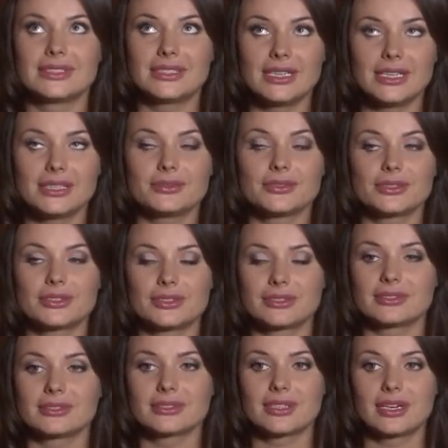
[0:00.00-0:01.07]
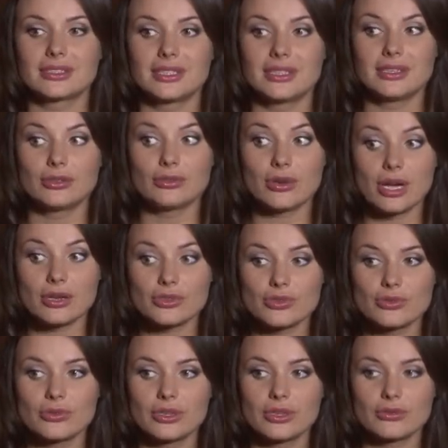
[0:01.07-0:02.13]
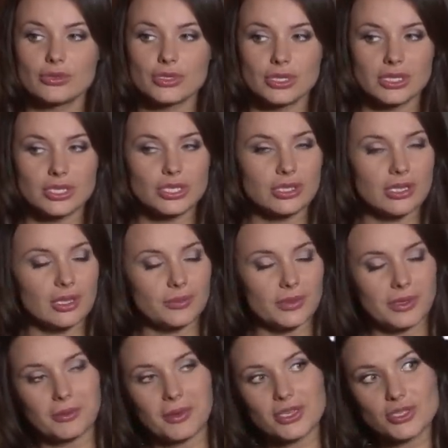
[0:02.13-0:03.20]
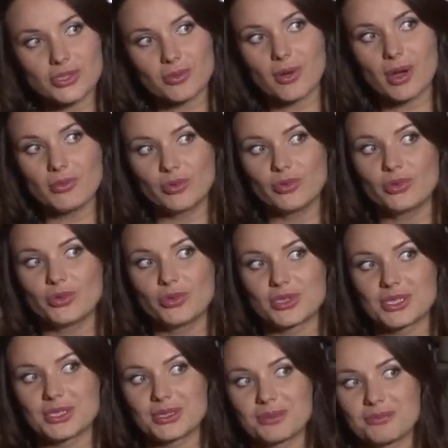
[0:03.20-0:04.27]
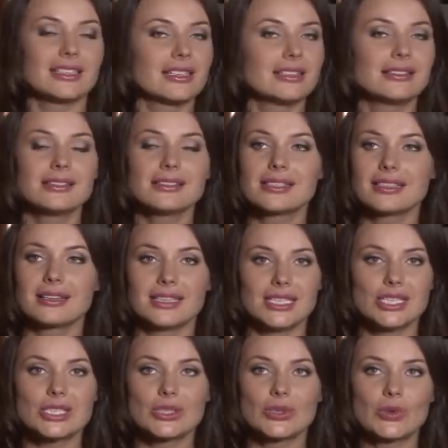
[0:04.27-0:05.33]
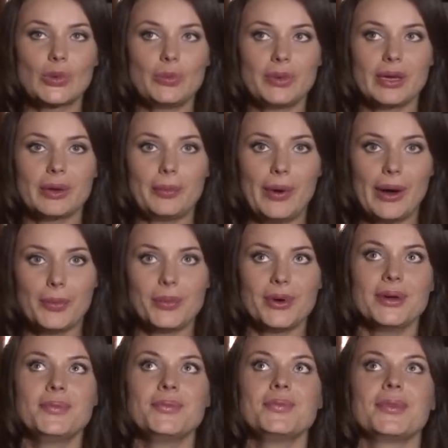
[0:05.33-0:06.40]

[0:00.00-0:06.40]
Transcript: да, вот э, когда я ухожу, и уже начинает понимать, что мама уходит. Родился, конечно, копия папа.